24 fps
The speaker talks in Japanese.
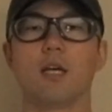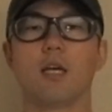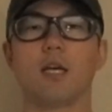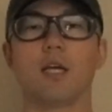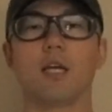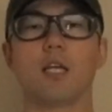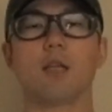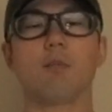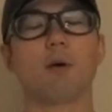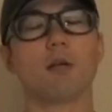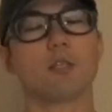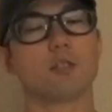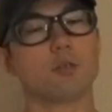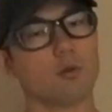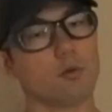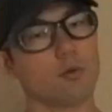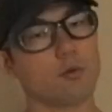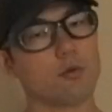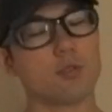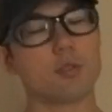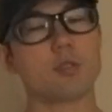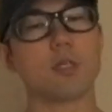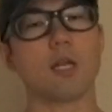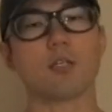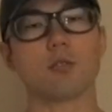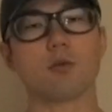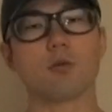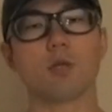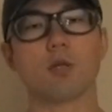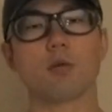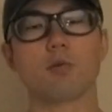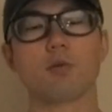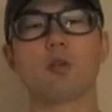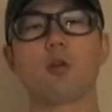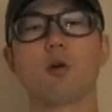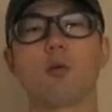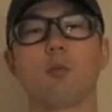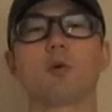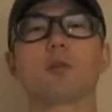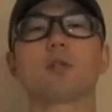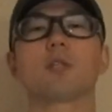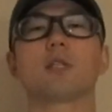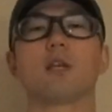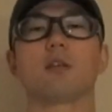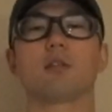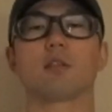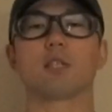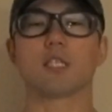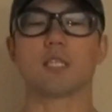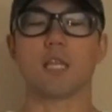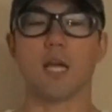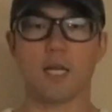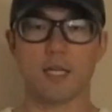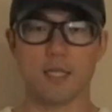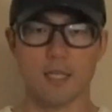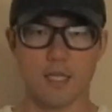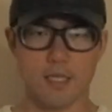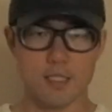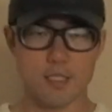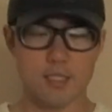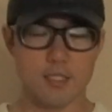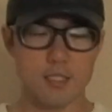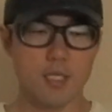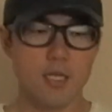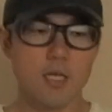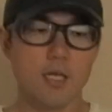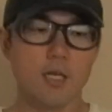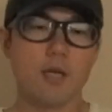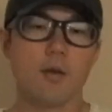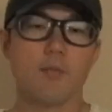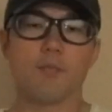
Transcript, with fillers: え今ちょっとうっすらそんなふうに思ってる次第です。